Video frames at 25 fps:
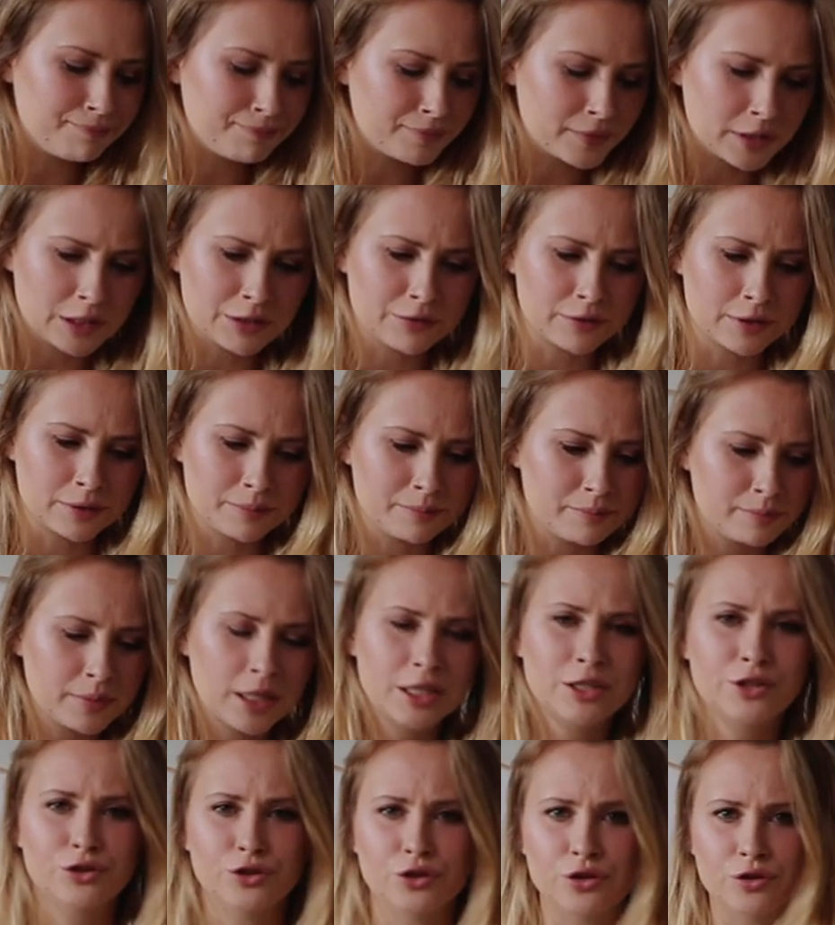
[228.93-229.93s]
nie wiem,
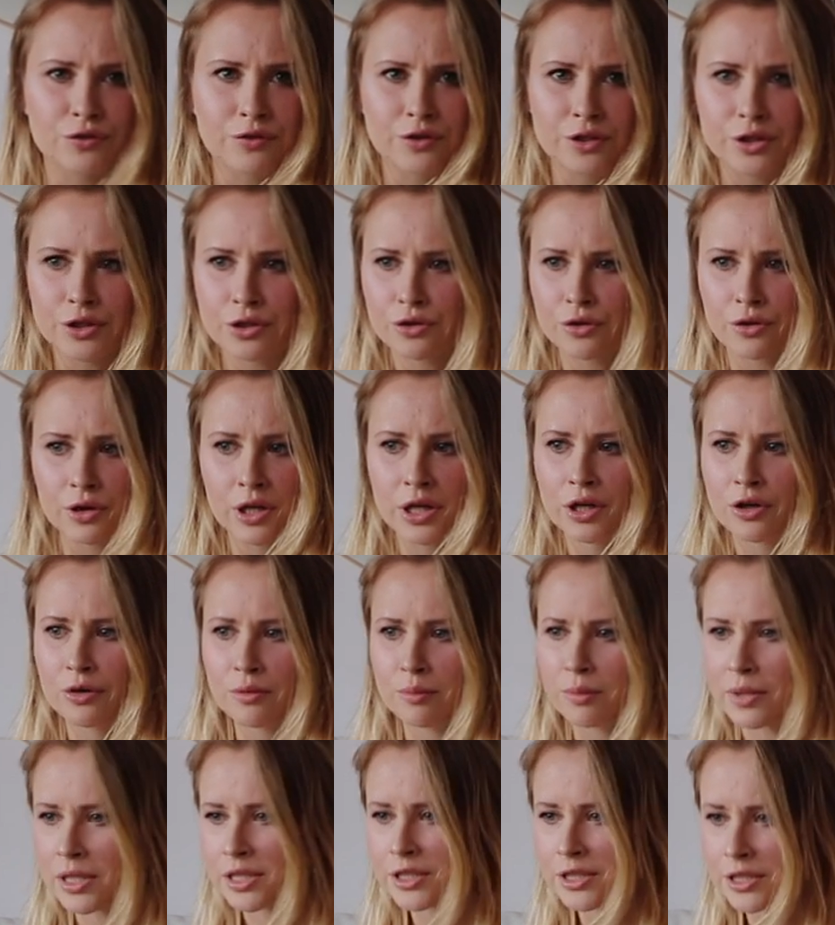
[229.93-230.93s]
Marcinowi,
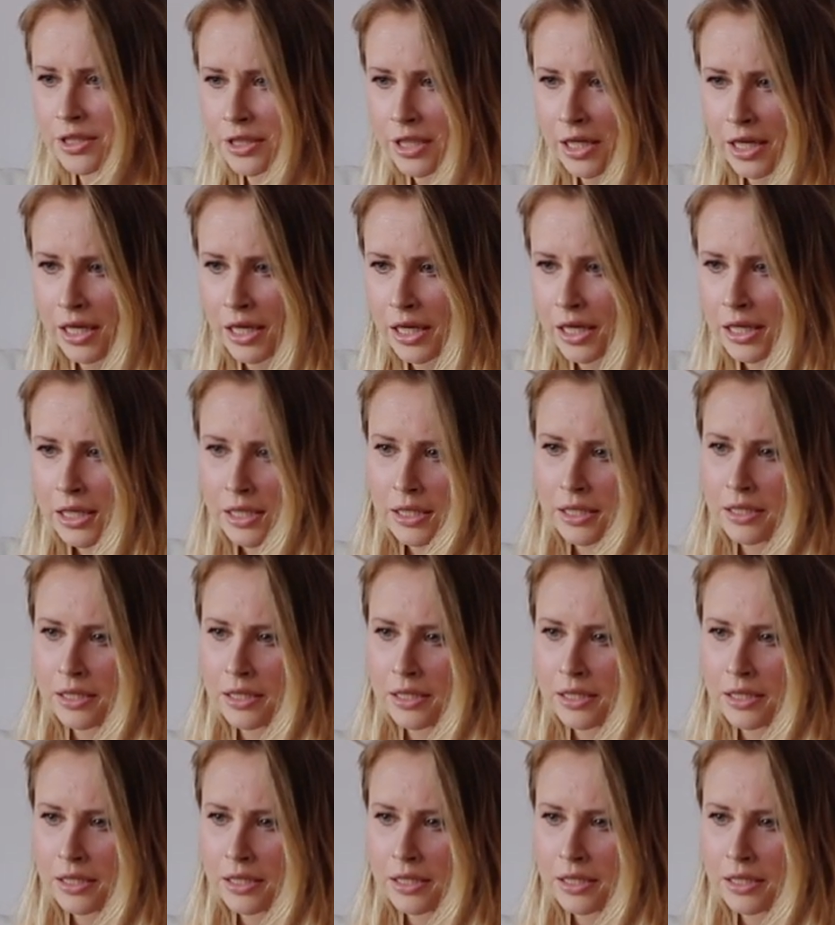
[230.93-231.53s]
kolegom Marcina,